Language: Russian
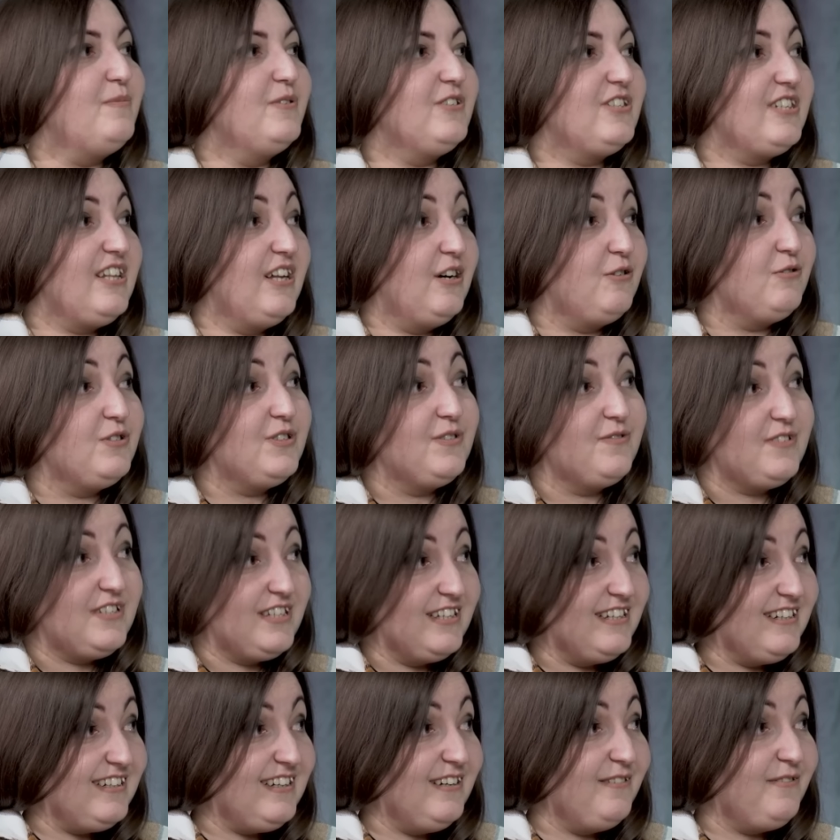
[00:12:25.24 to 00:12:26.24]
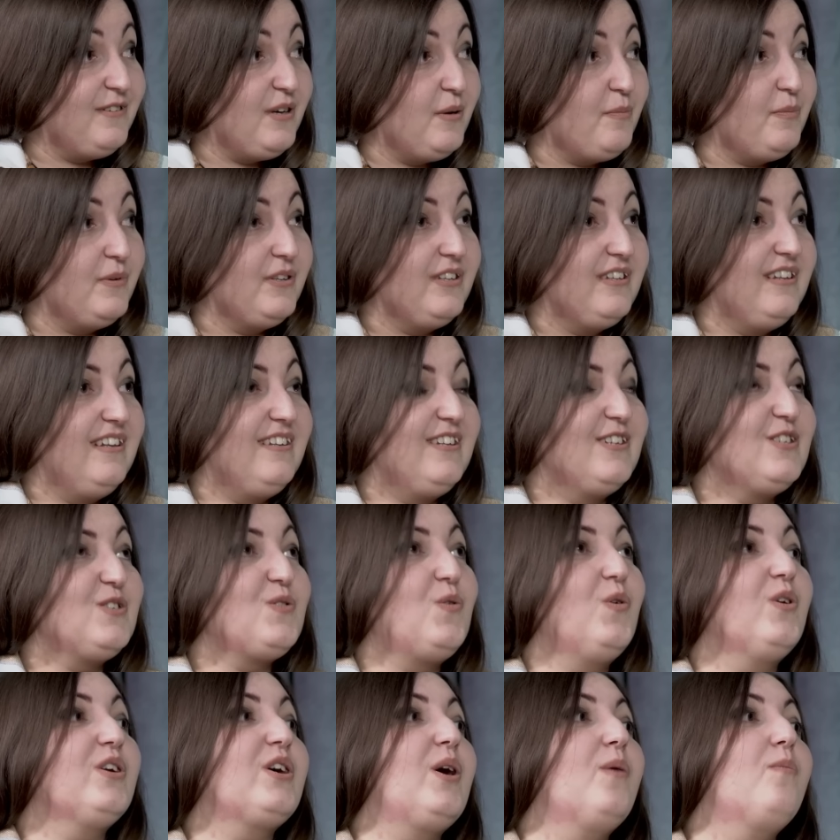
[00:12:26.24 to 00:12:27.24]
я пришла уже в церковь, я поняла,
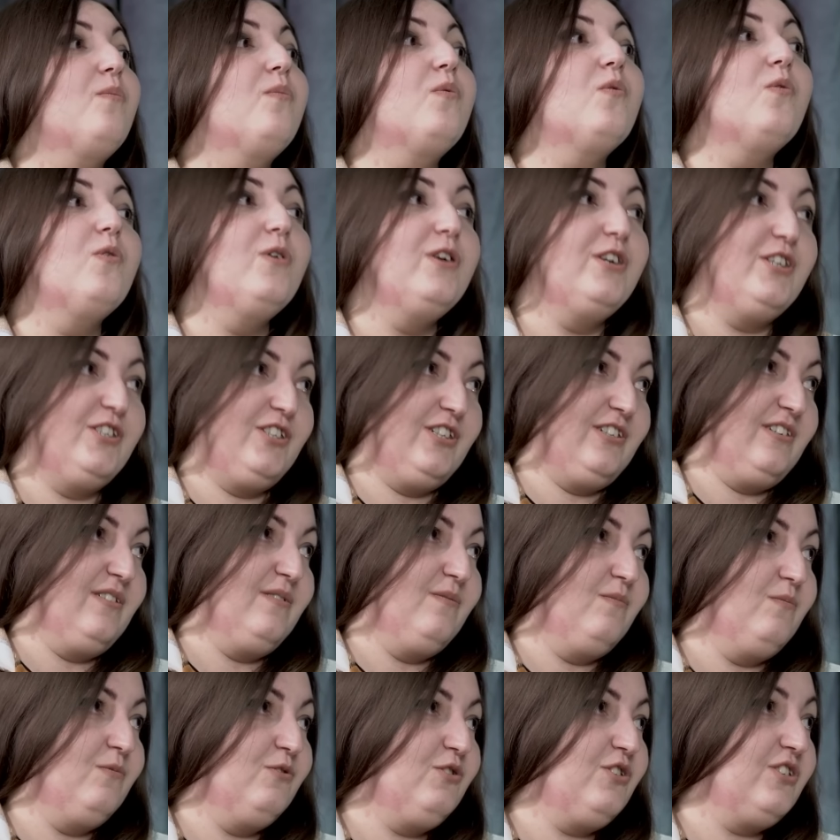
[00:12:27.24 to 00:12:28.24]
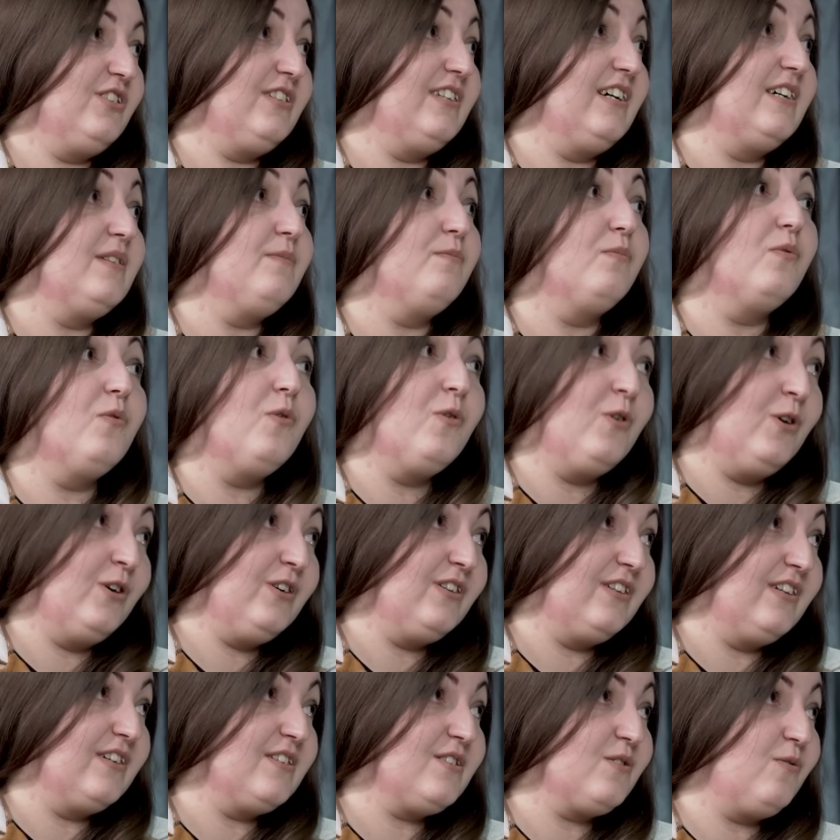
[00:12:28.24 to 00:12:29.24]
насколько больше может дать
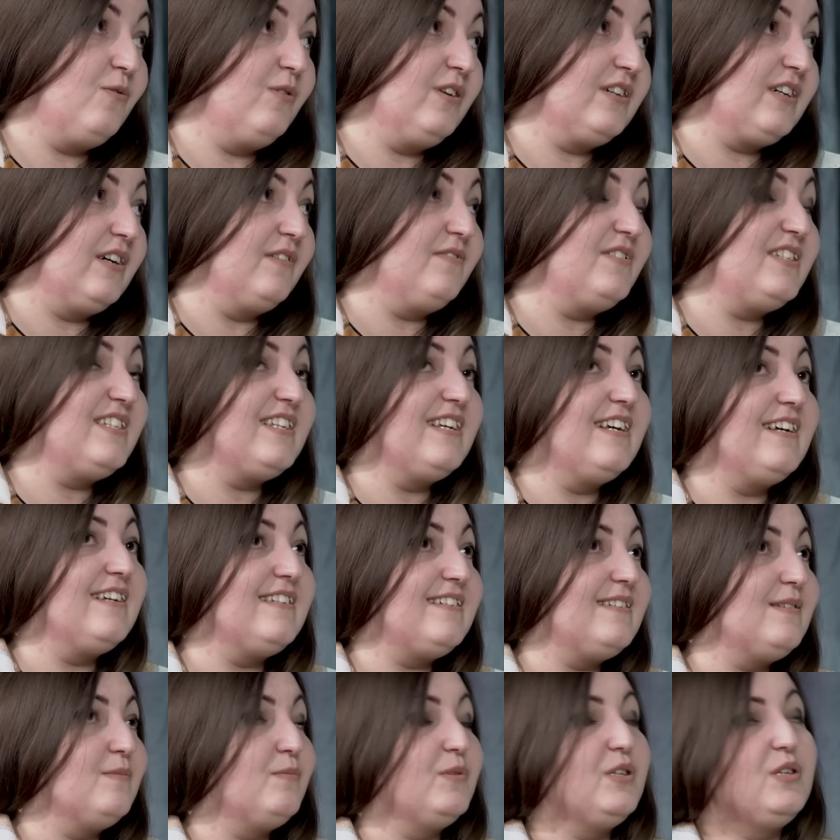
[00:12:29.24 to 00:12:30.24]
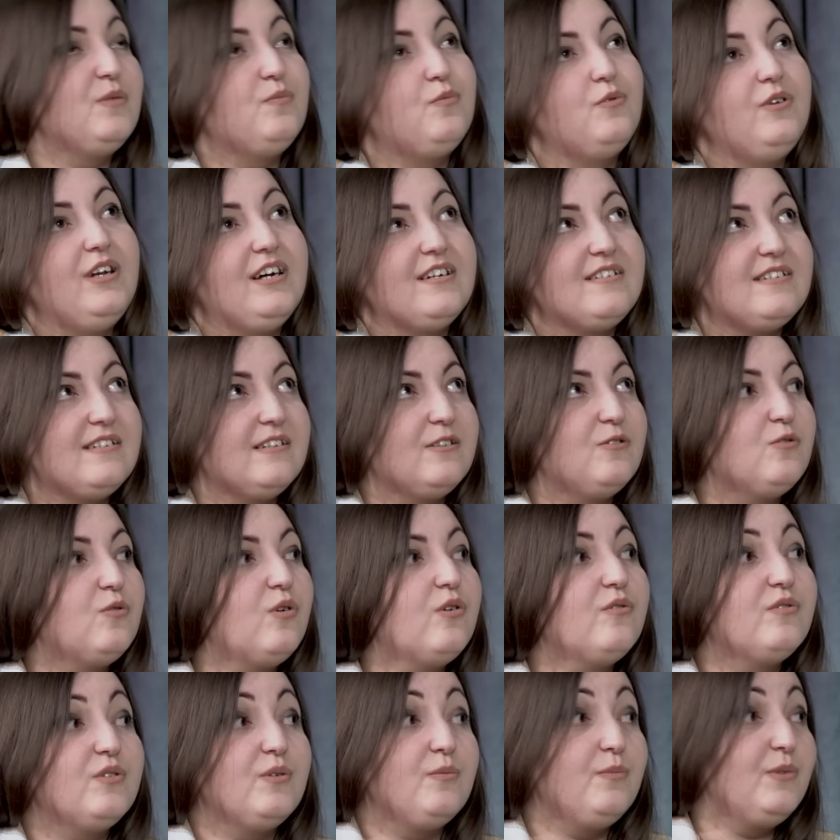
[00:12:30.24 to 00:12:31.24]
Бог, насколько все эти манипуляции
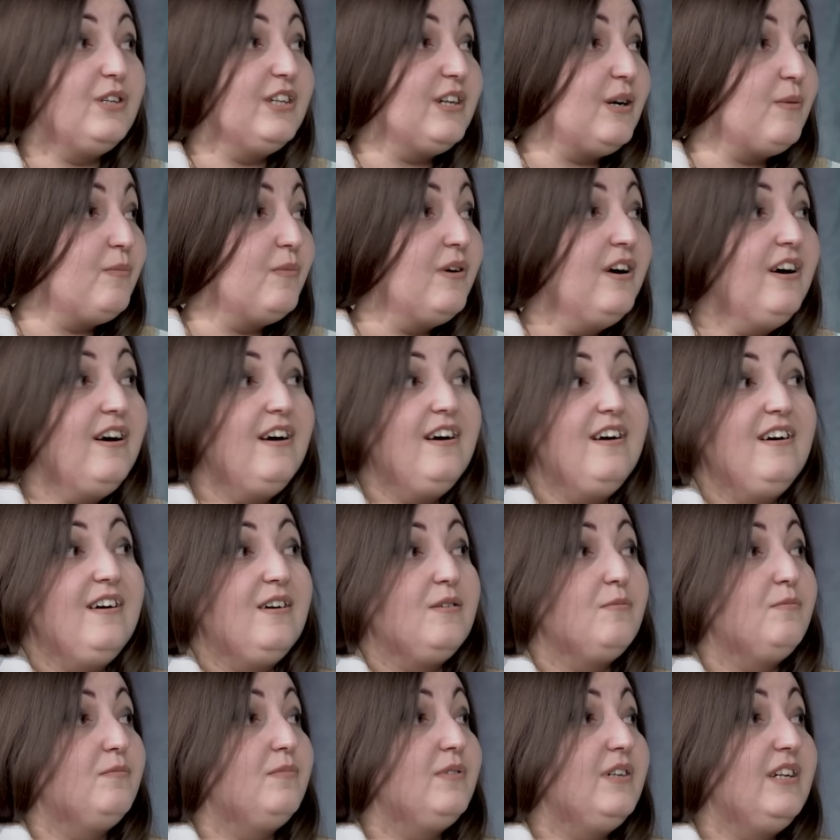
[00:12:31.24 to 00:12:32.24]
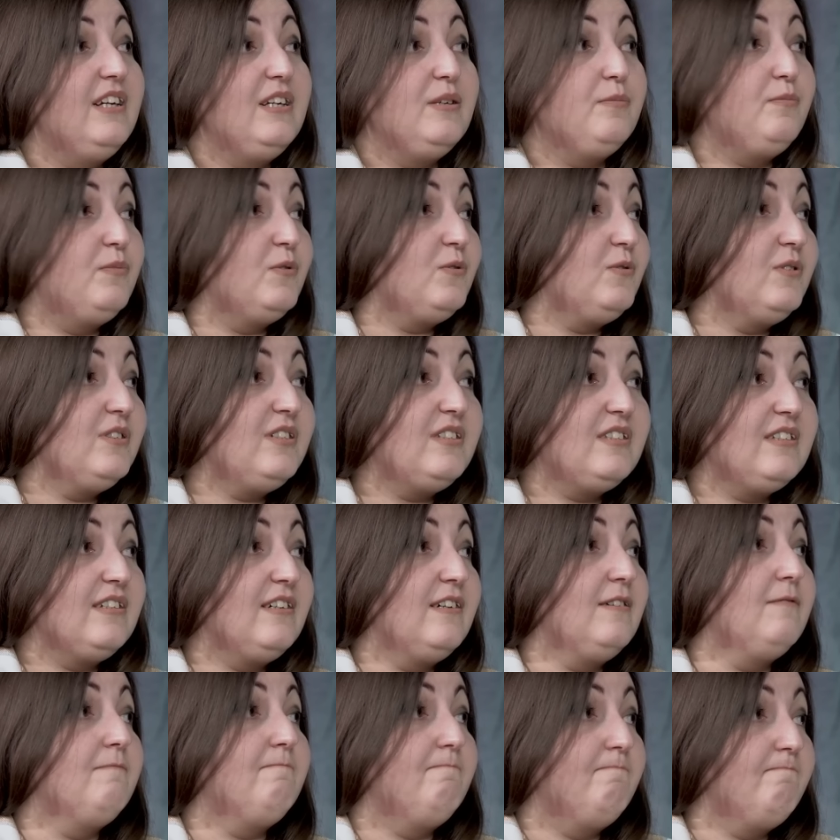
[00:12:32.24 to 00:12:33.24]
духовным миром были
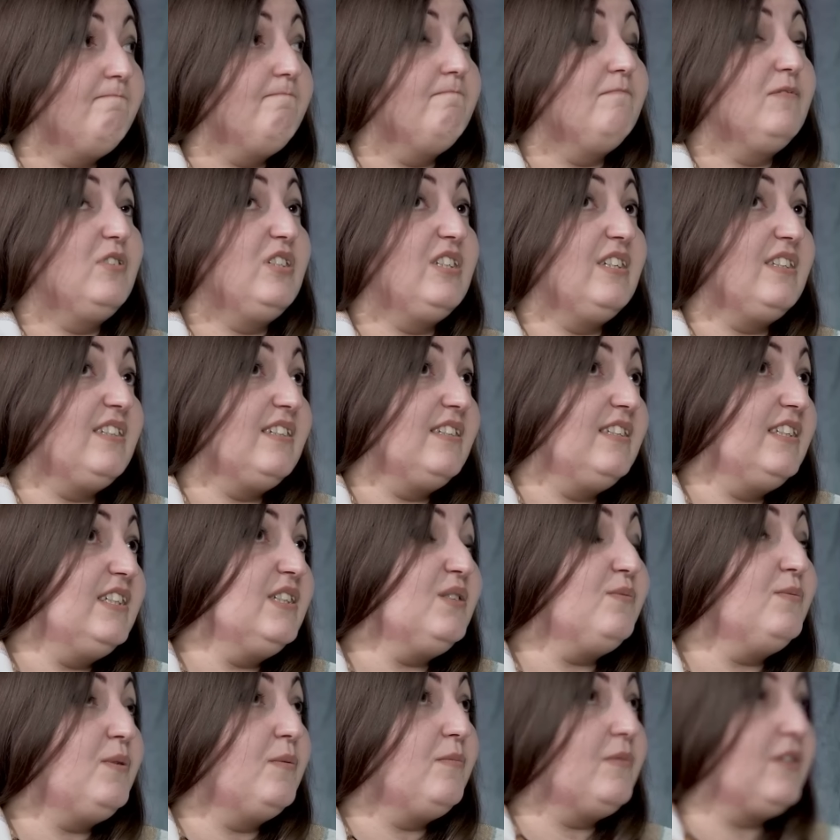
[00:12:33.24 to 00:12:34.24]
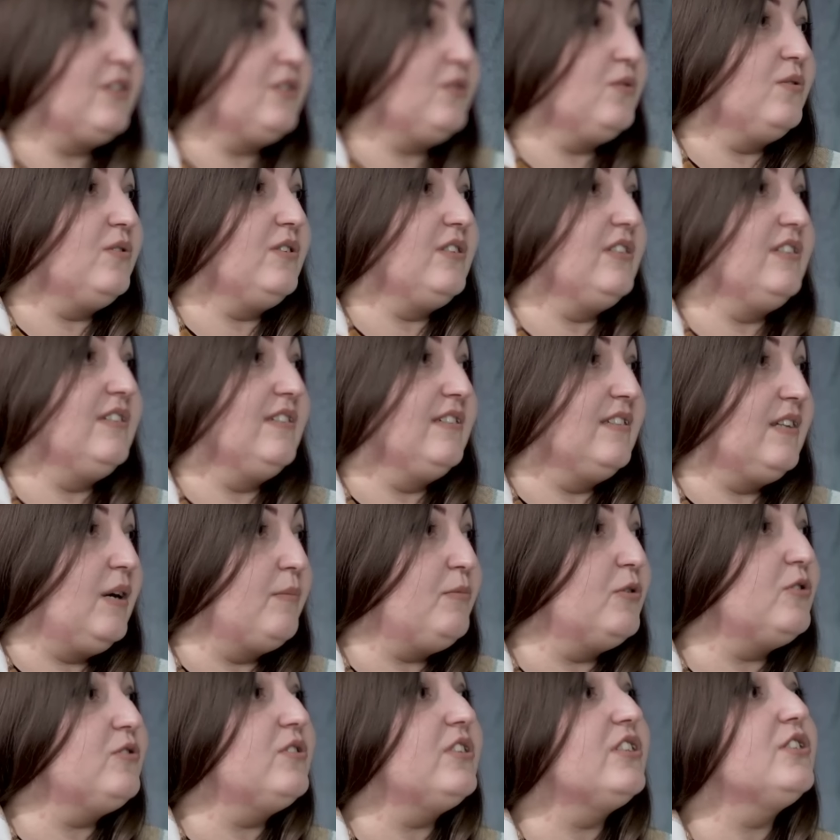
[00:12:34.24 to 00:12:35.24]
просто сатанизмом, который,
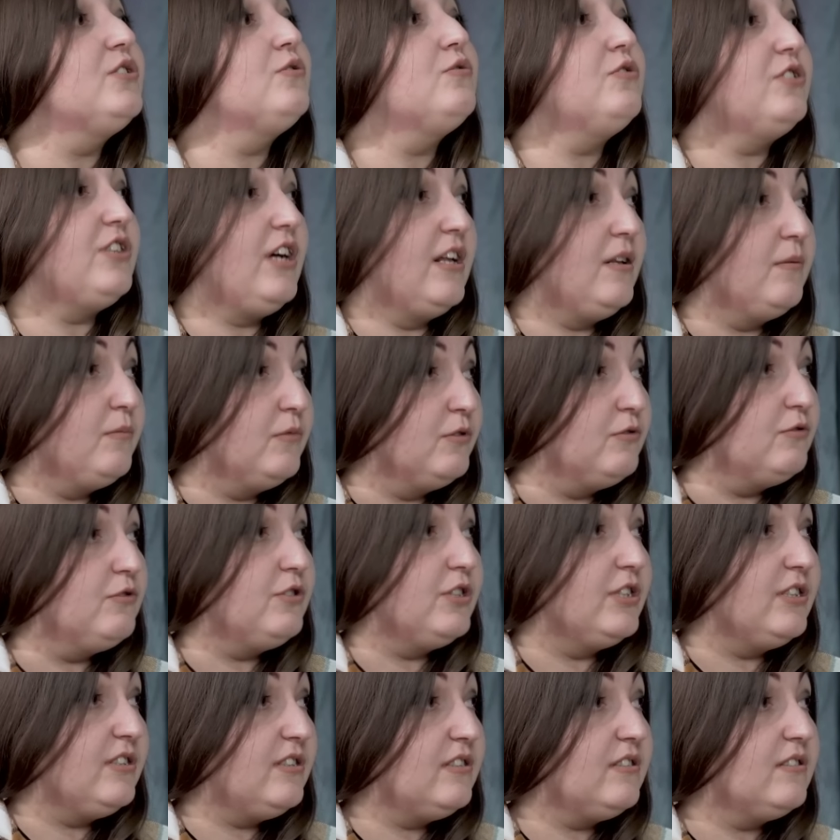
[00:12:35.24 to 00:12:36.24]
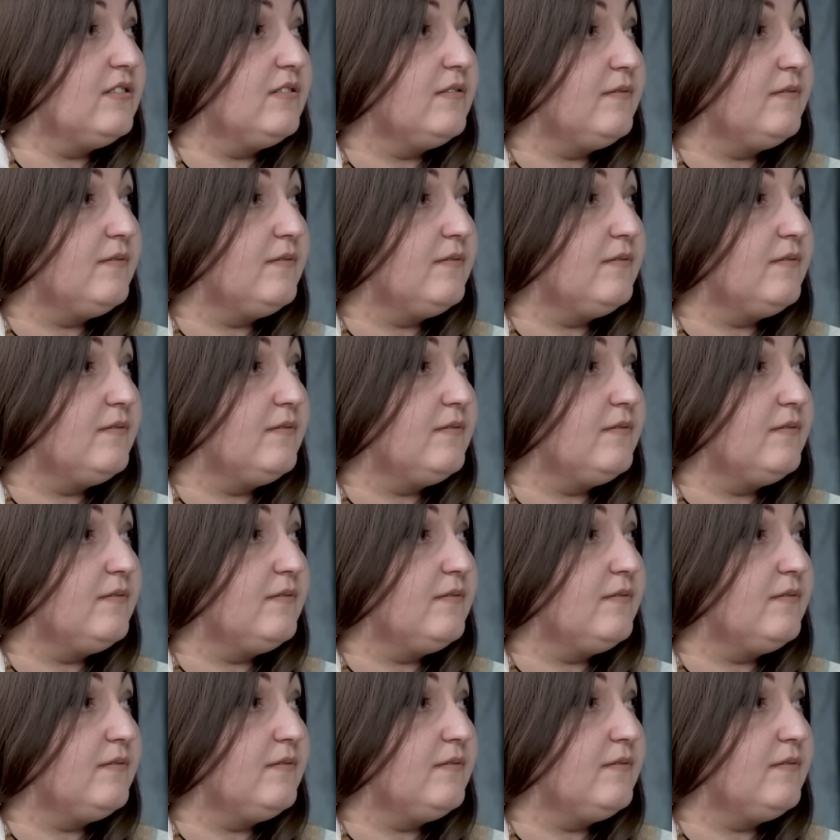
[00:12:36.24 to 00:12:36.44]
наоборот, разрушал мою жизнь.